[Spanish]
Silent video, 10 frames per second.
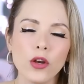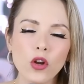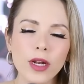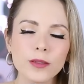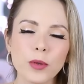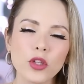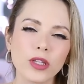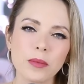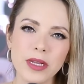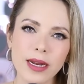No les puedo
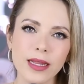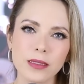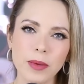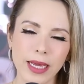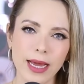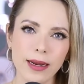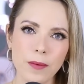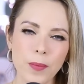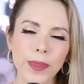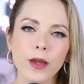terminar de explicar
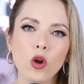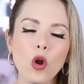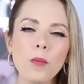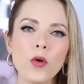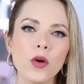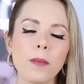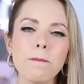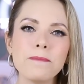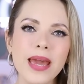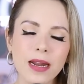cómo
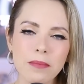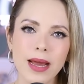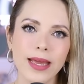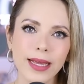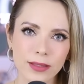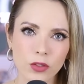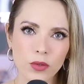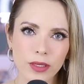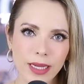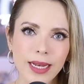merma
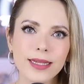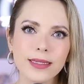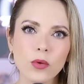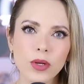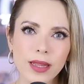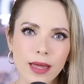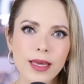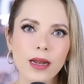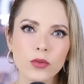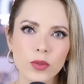esto en la seguridad
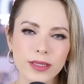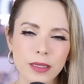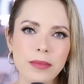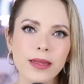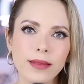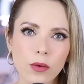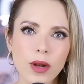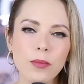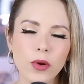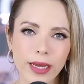y el autoestima de
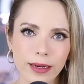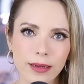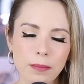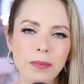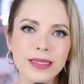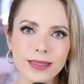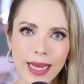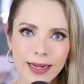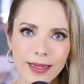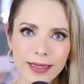una mujer.
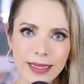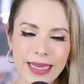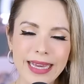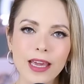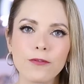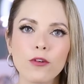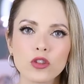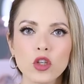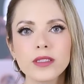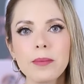Pensar que
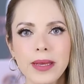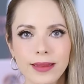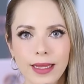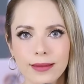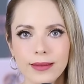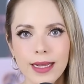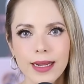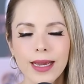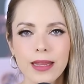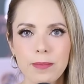forzosamente
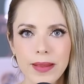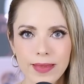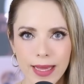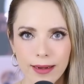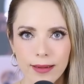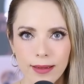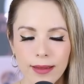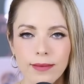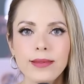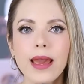tiene que depender
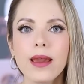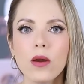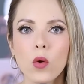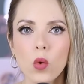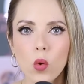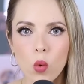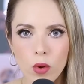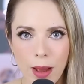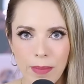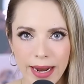de
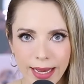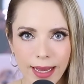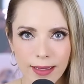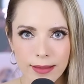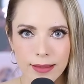una pareja